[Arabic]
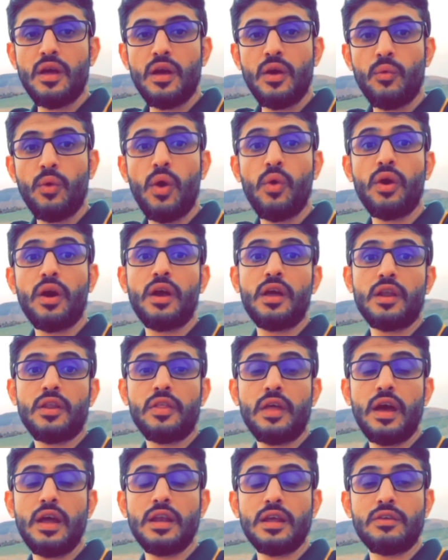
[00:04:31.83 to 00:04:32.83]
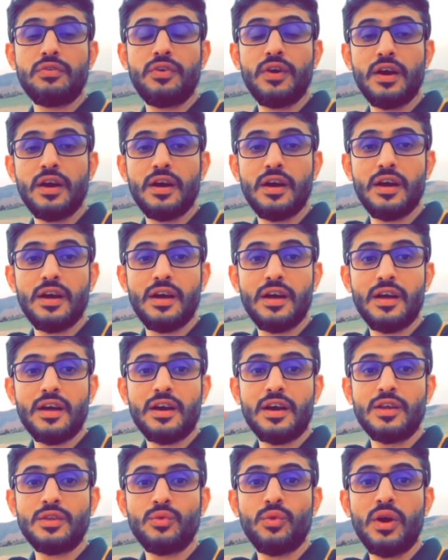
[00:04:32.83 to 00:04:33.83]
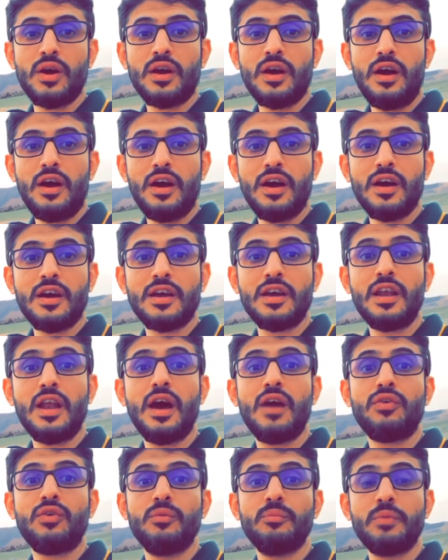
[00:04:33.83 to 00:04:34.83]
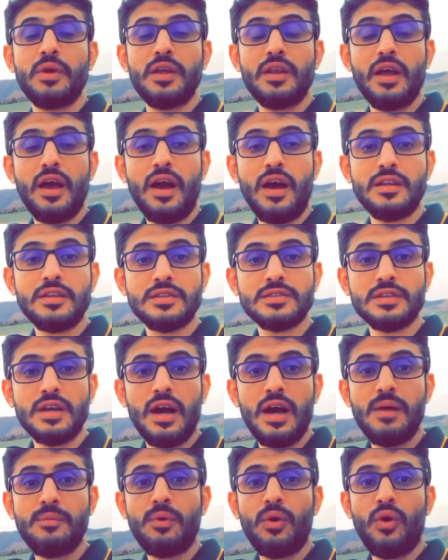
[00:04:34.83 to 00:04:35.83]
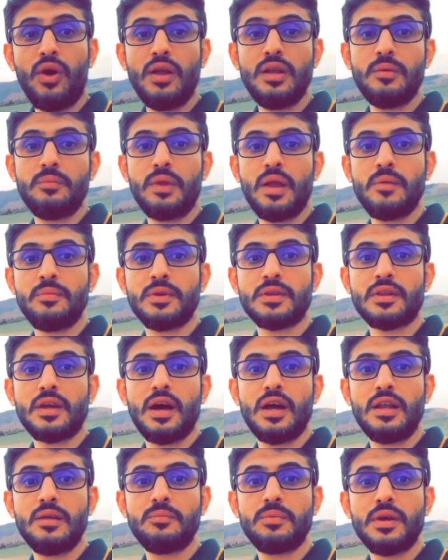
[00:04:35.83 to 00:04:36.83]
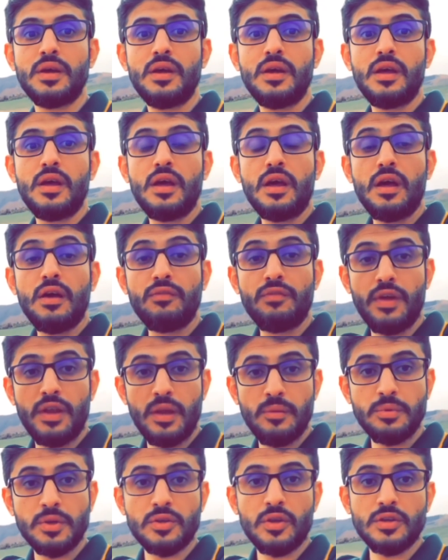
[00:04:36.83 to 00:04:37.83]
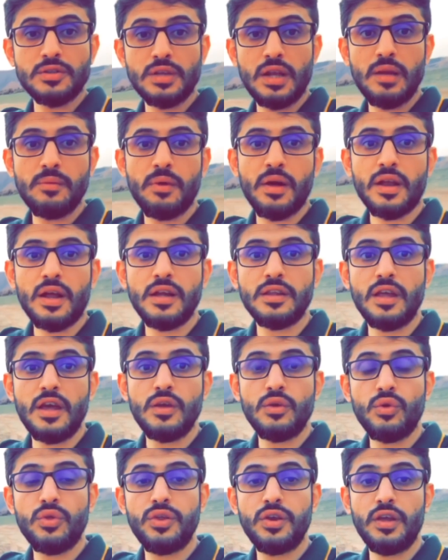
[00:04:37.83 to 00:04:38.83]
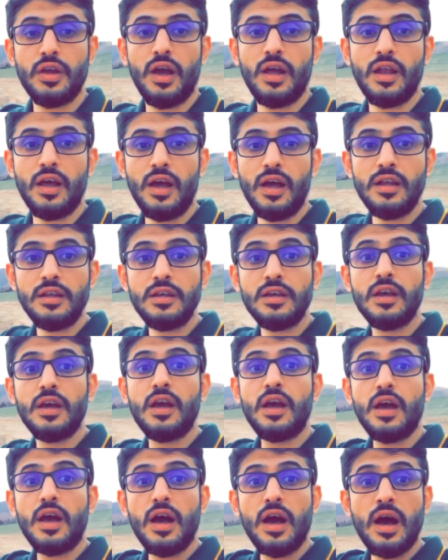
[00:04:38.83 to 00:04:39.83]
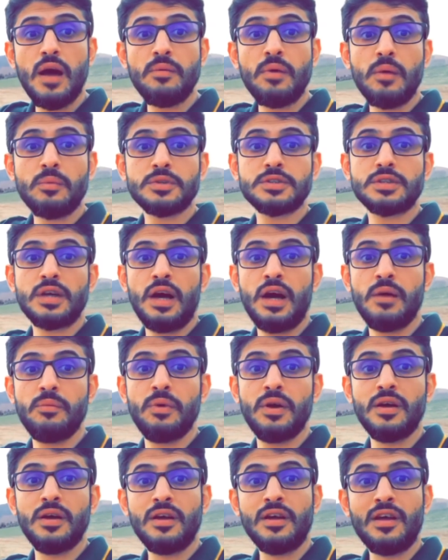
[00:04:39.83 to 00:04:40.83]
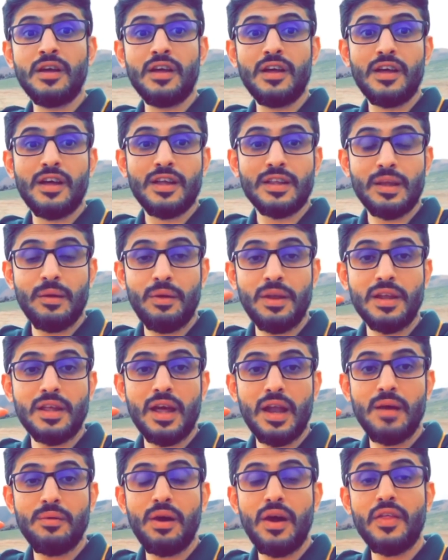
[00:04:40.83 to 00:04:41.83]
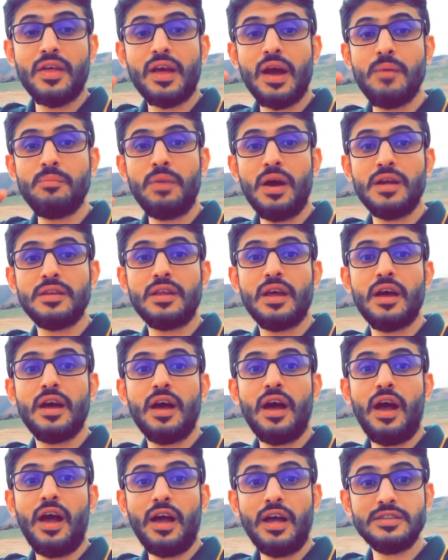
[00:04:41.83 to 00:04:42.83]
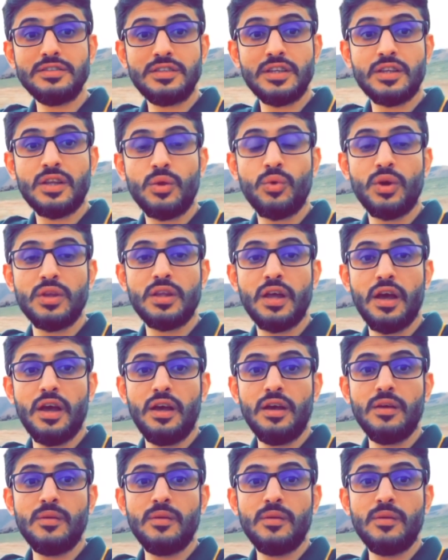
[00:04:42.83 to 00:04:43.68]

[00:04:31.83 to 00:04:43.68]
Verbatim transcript: وهو غير ذلك فقد وقع خلاف بين أحد الصحابة وعلي بن أبي طالب فالنبي صلى الله عليه وسلم أراد أن يثني على علي أمام الصحابة طبعا الكلام هذا كان بعد حجة الوداع